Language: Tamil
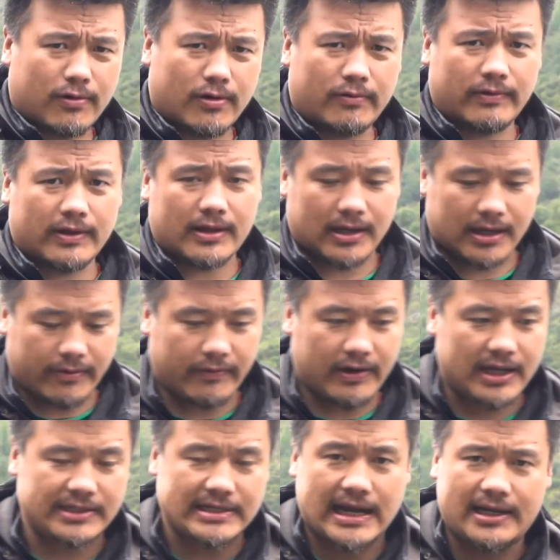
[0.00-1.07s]
ஒருமுறை மட்டுமே
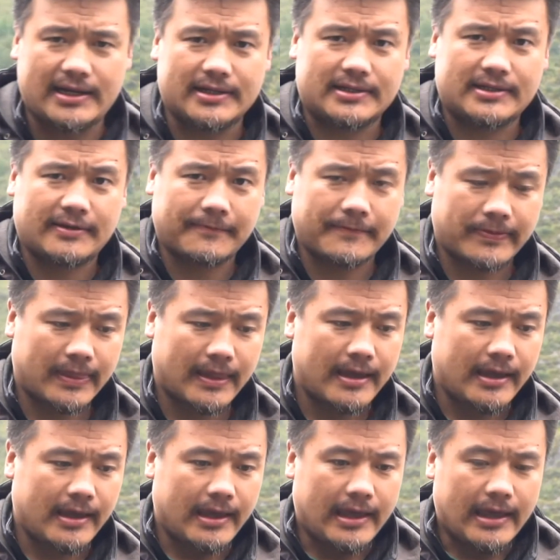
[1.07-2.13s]
பயன்படுத்தப்படும்
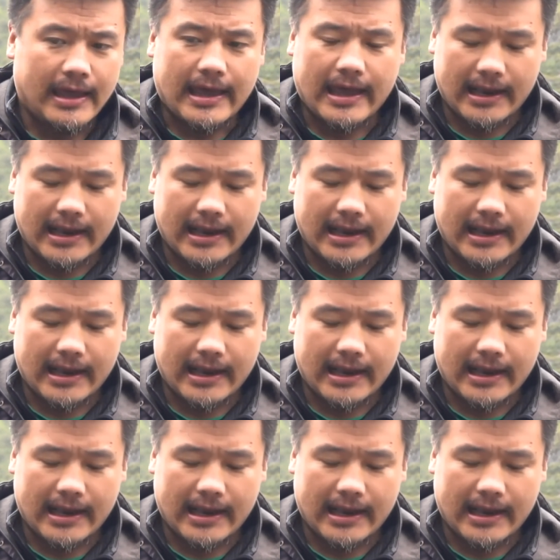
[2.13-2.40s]
பிளாஸ்டிக்குகளுக்கு